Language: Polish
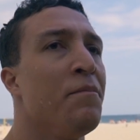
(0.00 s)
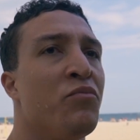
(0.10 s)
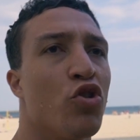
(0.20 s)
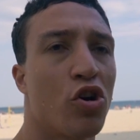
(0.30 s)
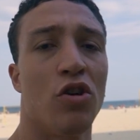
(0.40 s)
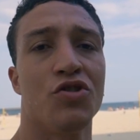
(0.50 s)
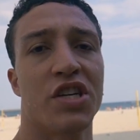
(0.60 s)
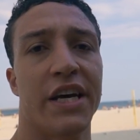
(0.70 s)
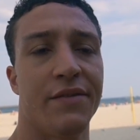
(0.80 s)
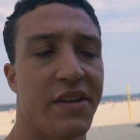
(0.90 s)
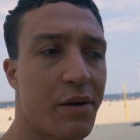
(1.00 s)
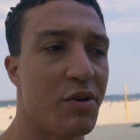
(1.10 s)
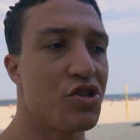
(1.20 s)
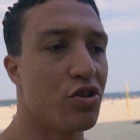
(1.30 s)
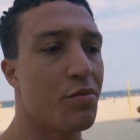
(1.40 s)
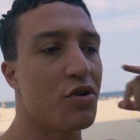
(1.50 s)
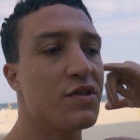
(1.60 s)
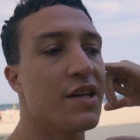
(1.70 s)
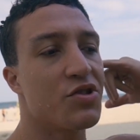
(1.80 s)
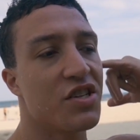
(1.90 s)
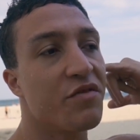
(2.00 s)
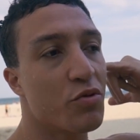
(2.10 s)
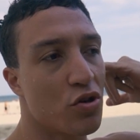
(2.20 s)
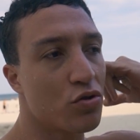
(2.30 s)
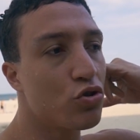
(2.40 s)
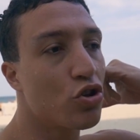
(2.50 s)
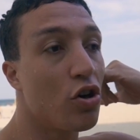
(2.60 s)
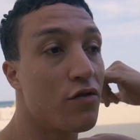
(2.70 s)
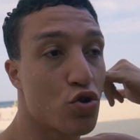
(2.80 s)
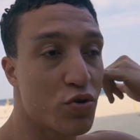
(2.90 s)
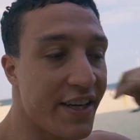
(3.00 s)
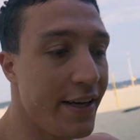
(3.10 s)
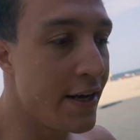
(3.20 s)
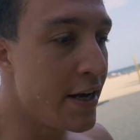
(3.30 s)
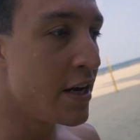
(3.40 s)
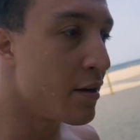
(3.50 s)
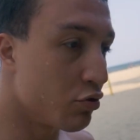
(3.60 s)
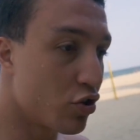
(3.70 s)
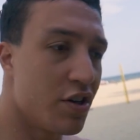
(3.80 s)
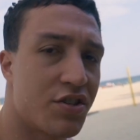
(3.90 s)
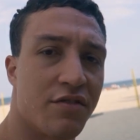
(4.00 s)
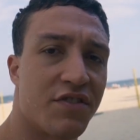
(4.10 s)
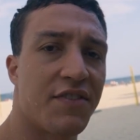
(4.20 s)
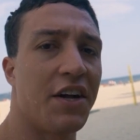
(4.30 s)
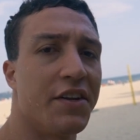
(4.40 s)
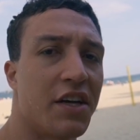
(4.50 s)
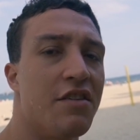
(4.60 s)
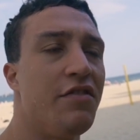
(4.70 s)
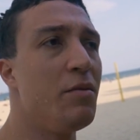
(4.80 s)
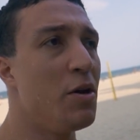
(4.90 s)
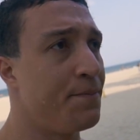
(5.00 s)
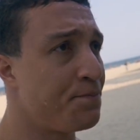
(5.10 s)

Dokończę, jak będzie dobry, uznam, że jest w porządku, to go wrzucę, bo to jest wyzwanie. Taki film.